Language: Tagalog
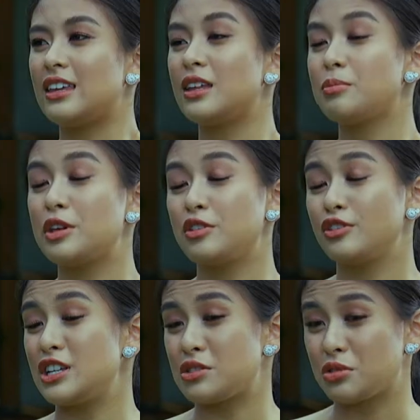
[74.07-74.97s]
Yan ba yung
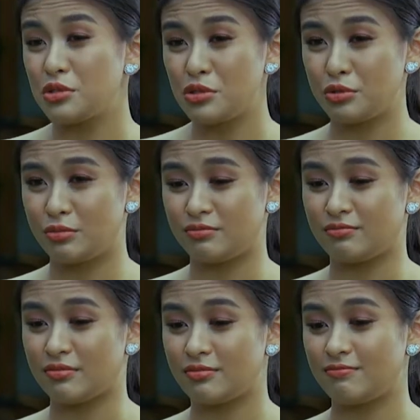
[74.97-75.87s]
reason kung
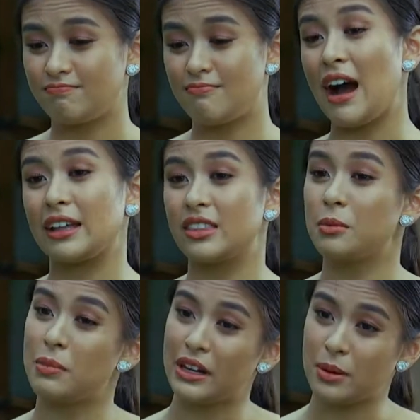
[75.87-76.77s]
bakit
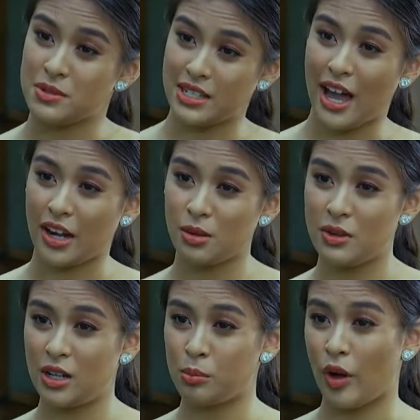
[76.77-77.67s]
nagpanggap si Garrett
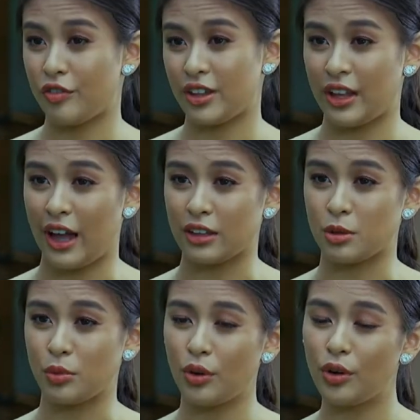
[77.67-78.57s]
bilang boyfriend ng ate mo?